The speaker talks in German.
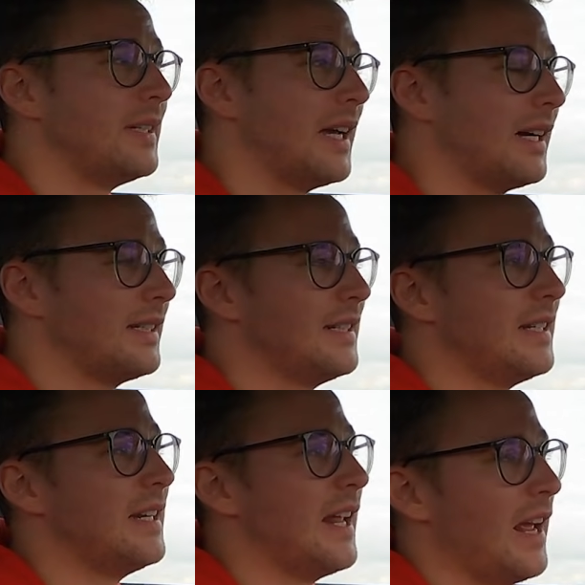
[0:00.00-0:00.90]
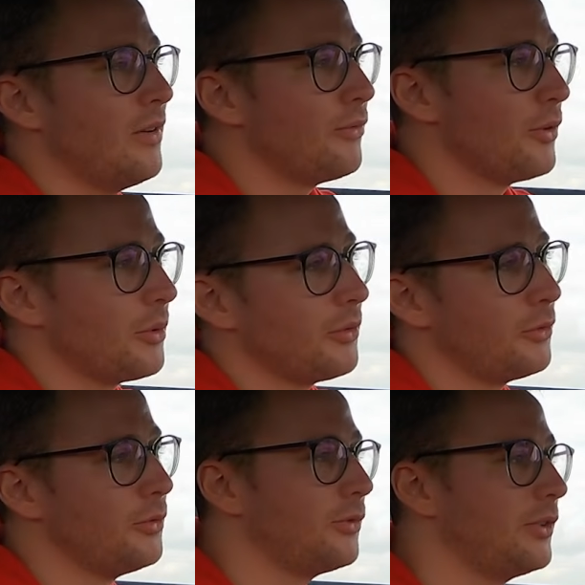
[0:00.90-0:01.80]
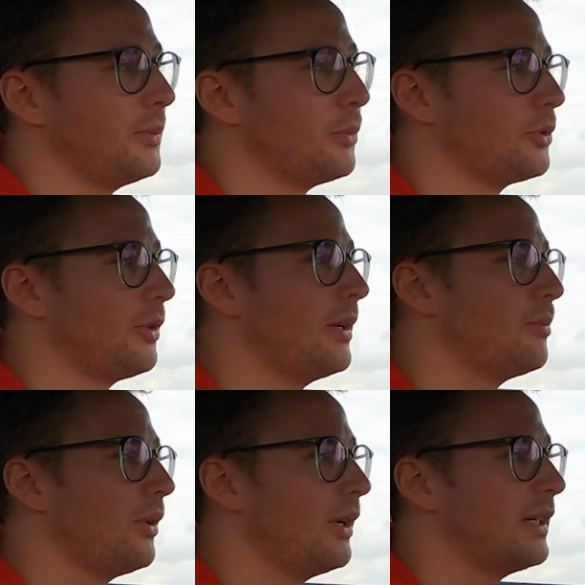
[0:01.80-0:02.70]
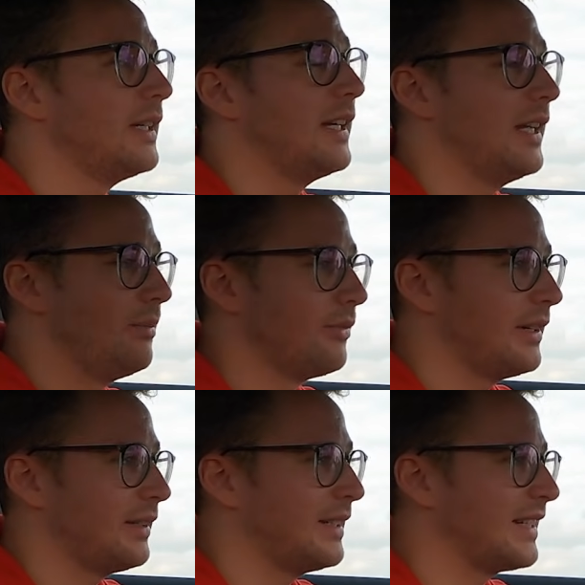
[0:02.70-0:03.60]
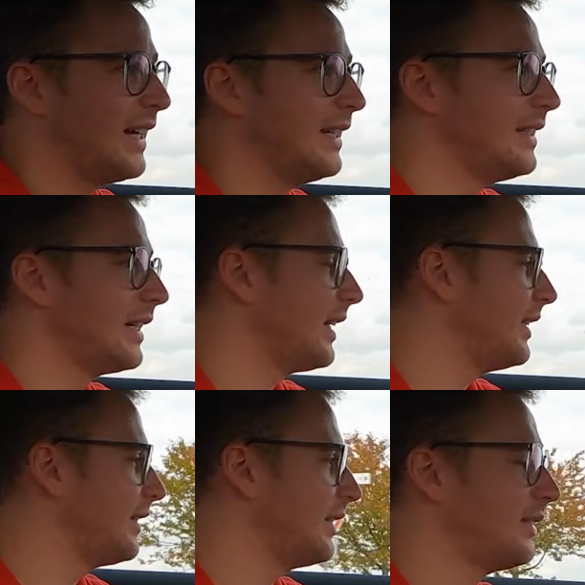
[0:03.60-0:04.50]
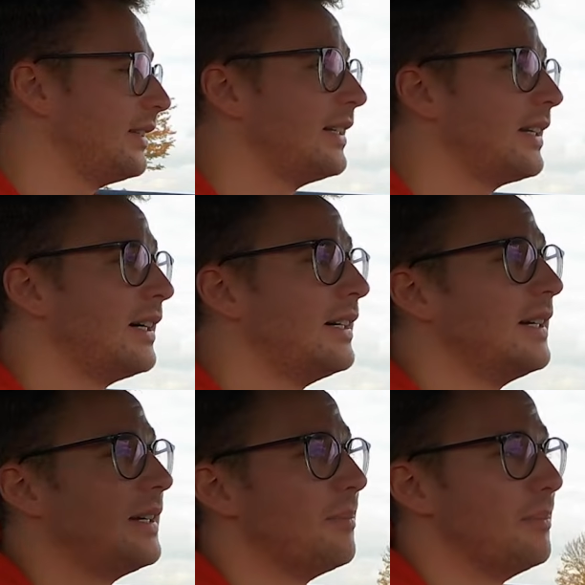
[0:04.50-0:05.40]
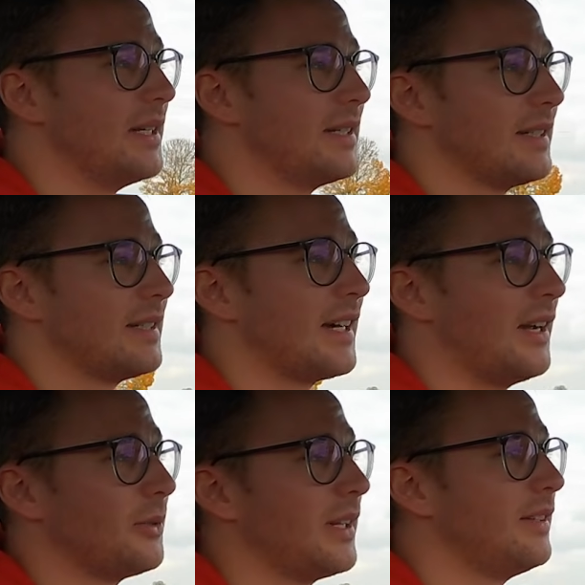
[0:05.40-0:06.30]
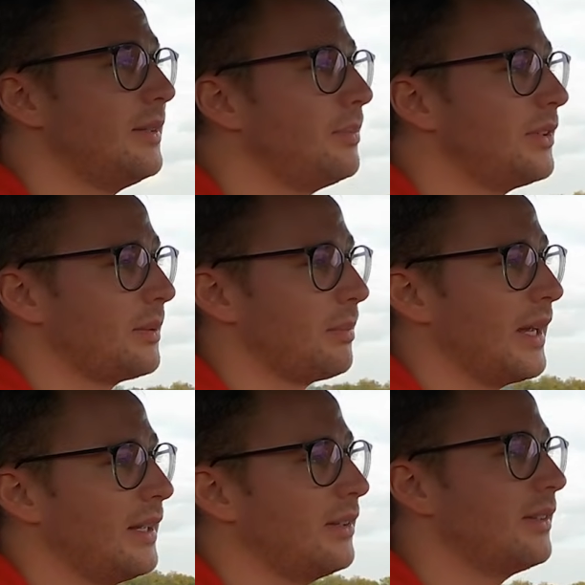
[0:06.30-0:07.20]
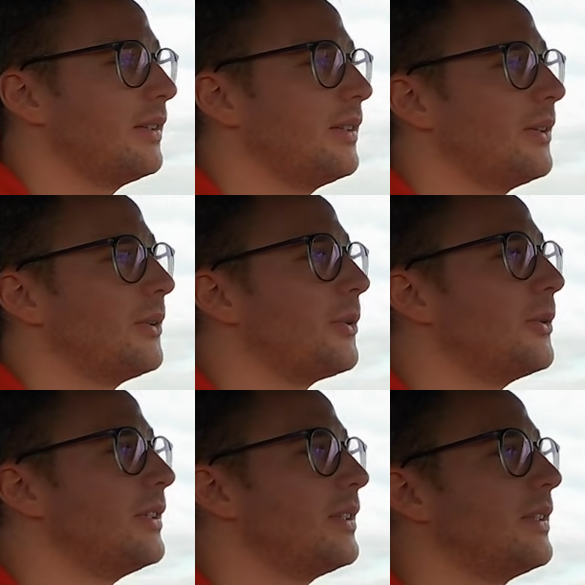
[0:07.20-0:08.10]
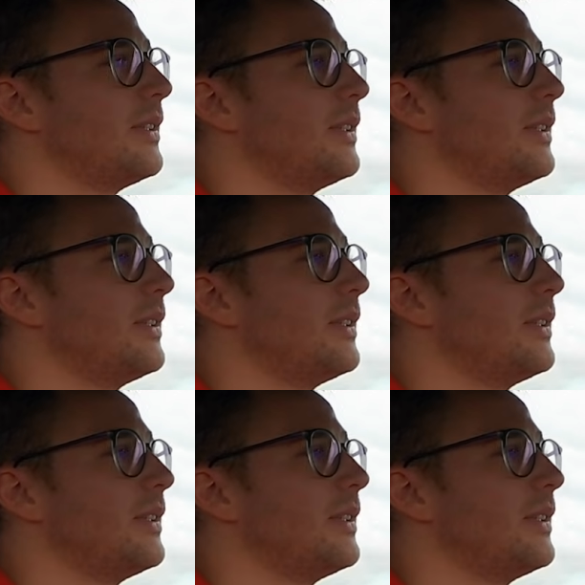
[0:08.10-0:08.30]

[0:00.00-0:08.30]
Der hatte den N55 Motor an Bord, ebenfalls ein 3 Liter Reihen 6 Zylinder mit 370 PS und